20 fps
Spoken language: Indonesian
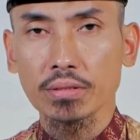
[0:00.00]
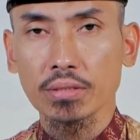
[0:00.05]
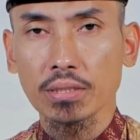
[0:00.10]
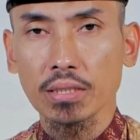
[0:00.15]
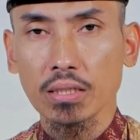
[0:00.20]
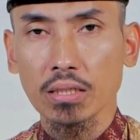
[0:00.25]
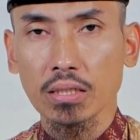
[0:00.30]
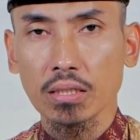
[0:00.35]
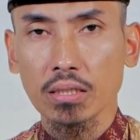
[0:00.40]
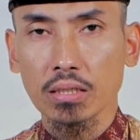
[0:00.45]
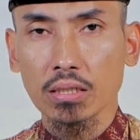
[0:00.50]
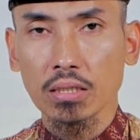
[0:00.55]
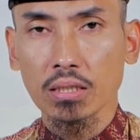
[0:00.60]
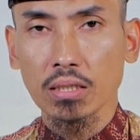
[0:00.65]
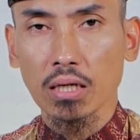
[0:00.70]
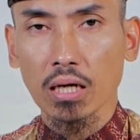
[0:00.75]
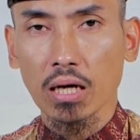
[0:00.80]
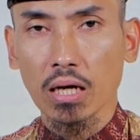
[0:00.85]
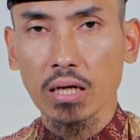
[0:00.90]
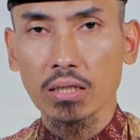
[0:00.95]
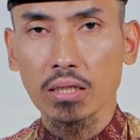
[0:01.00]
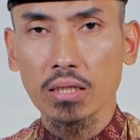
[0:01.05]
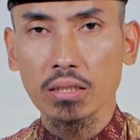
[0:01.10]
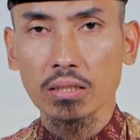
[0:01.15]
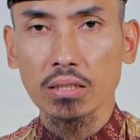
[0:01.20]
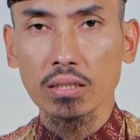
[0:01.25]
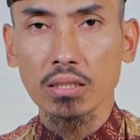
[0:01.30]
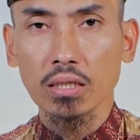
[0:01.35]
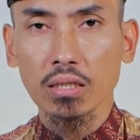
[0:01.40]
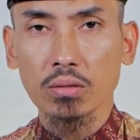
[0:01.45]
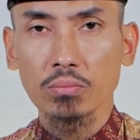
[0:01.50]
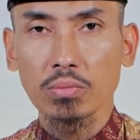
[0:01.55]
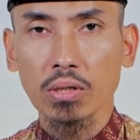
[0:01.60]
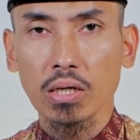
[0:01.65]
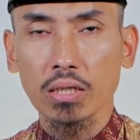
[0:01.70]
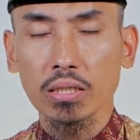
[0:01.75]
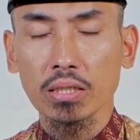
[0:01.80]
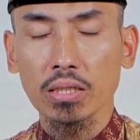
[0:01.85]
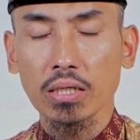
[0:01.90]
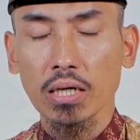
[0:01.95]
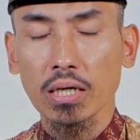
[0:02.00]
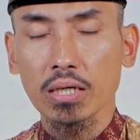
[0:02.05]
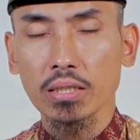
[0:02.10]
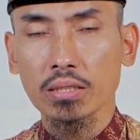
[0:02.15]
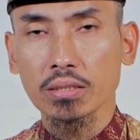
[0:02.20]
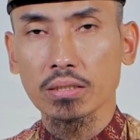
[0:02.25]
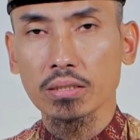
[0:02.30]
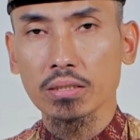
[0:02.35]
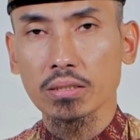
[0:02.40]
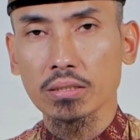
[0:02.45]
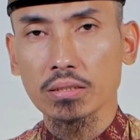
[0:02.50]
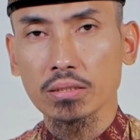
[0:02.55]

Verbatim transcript: ya ada tiga kebahagiaan